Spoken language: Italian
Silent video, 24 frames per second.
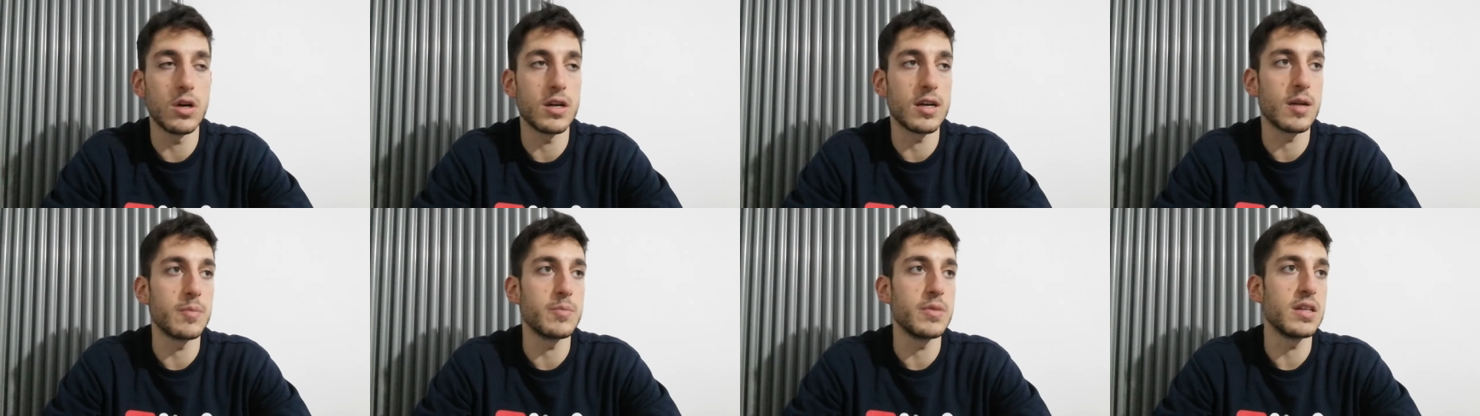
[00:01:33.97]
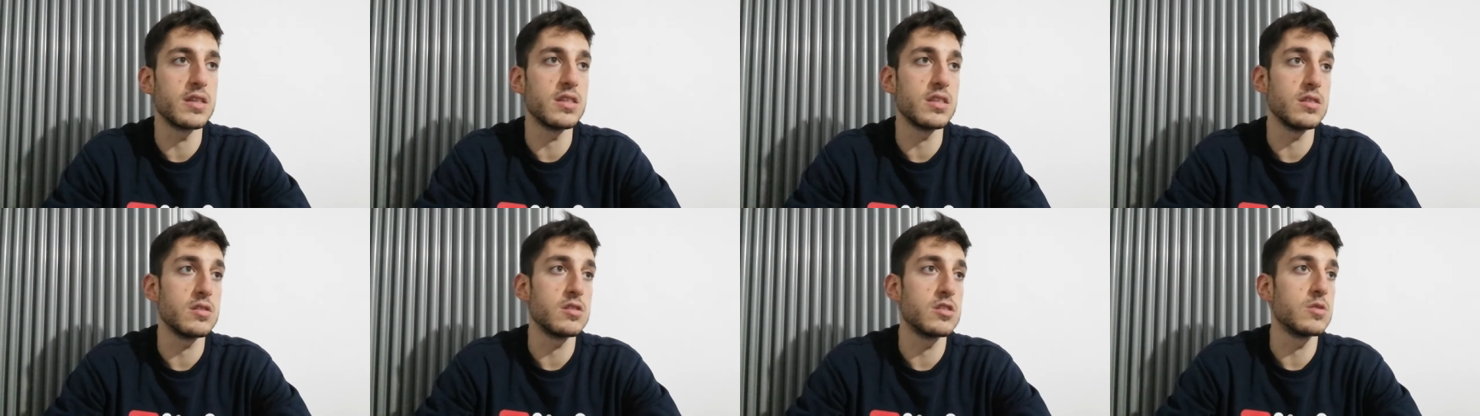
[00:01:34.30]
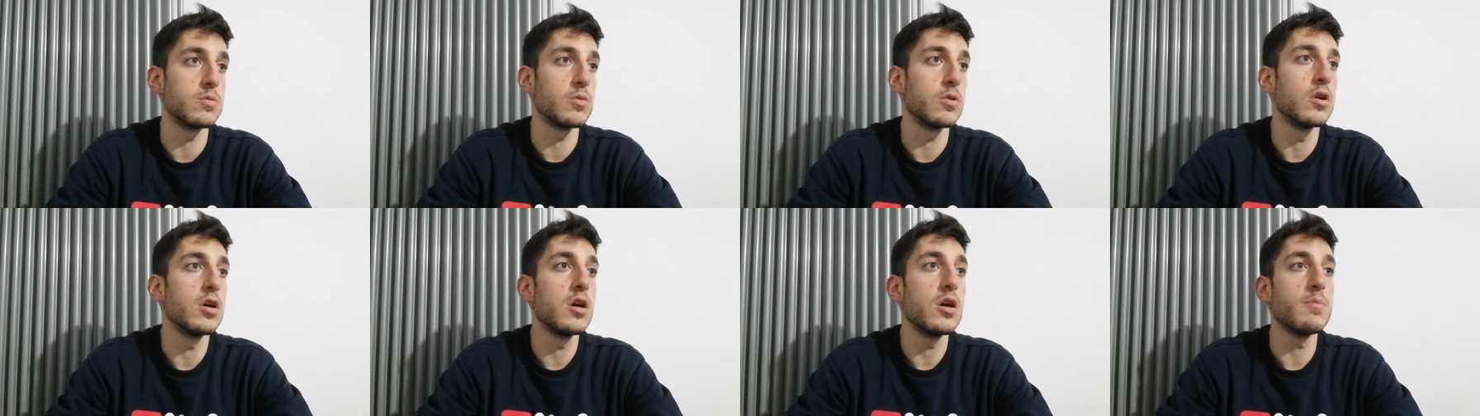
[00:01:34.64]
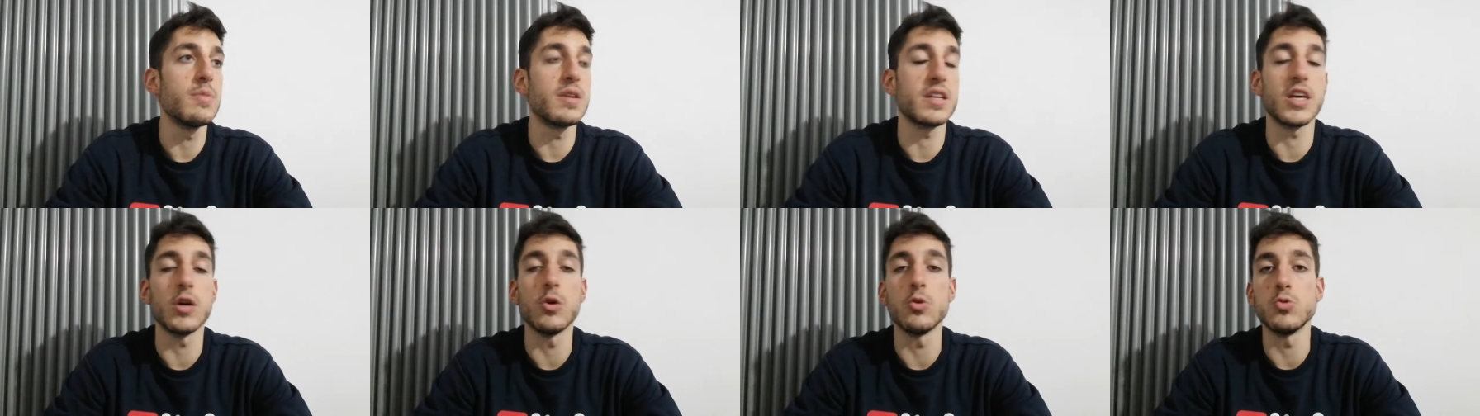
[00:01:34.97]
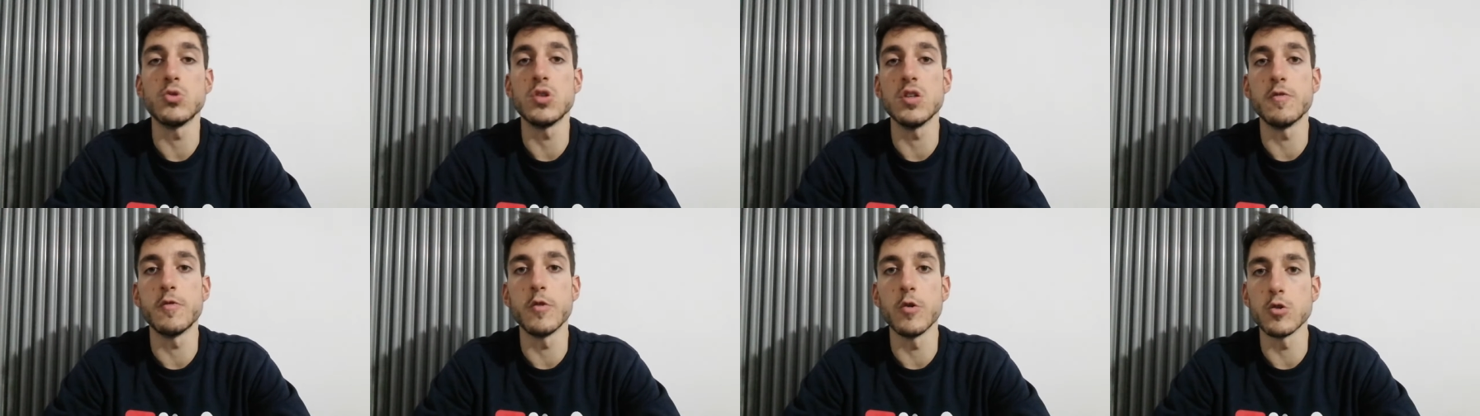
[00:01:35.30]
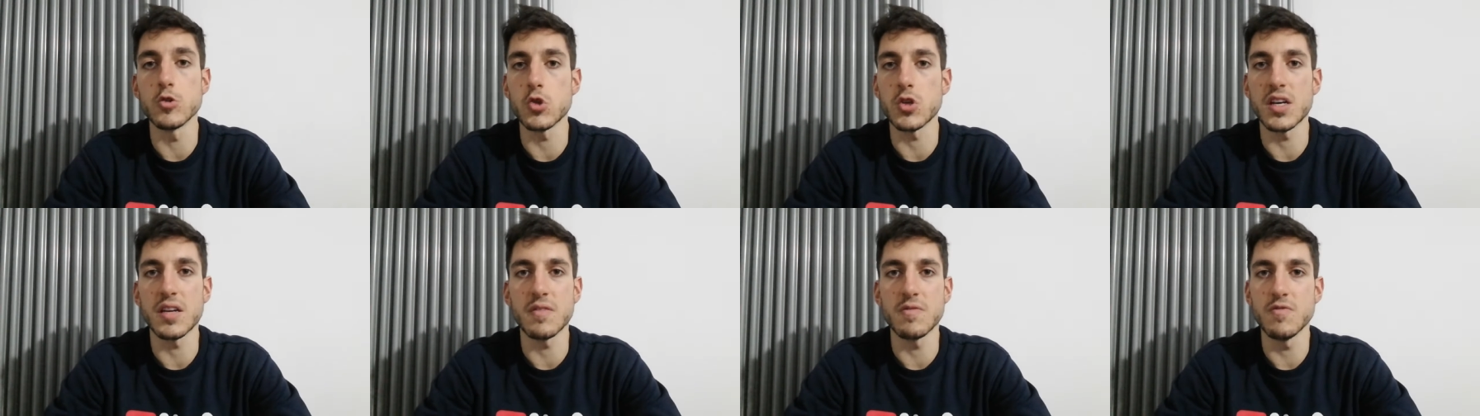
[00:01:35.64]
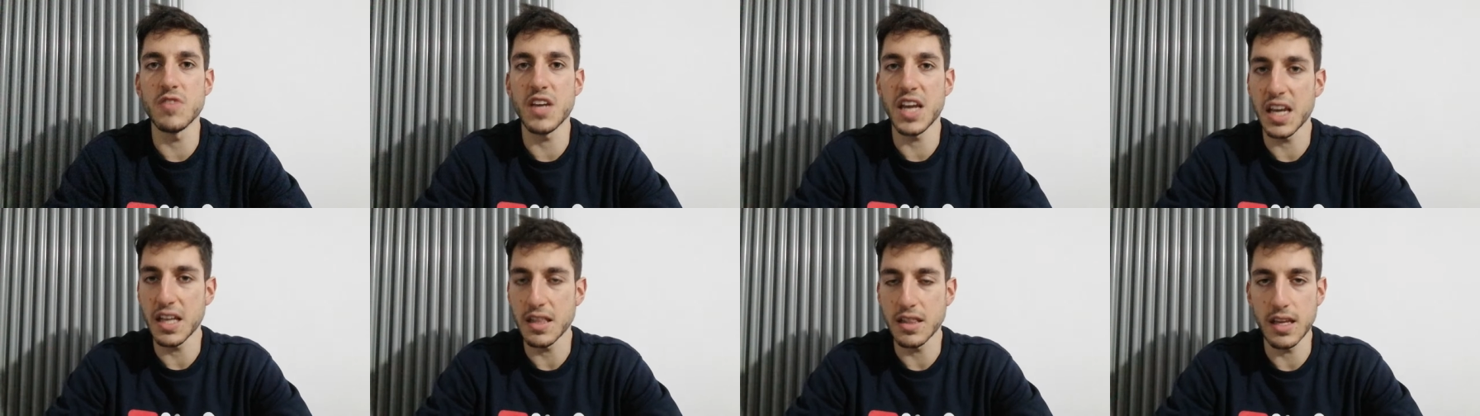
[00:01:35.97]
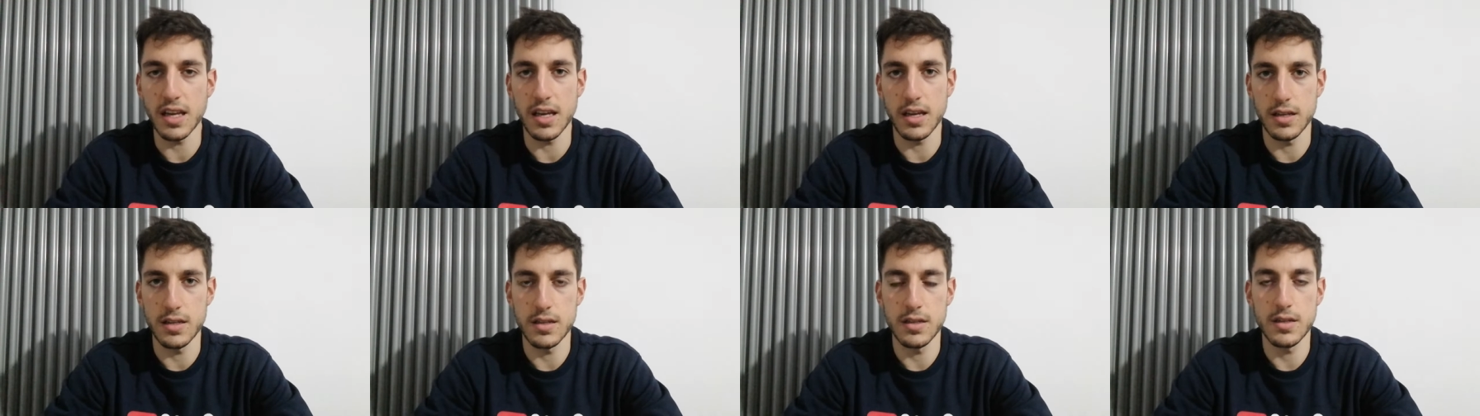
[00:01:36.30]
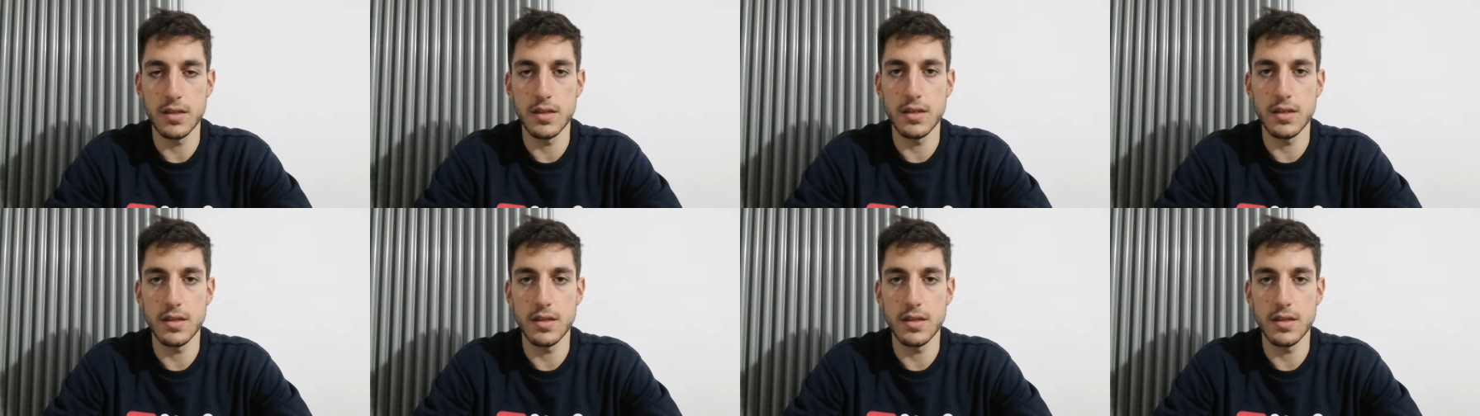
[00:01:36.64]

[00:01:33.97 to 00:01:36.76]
arrabbiatissimo, perché un tifoso che vede,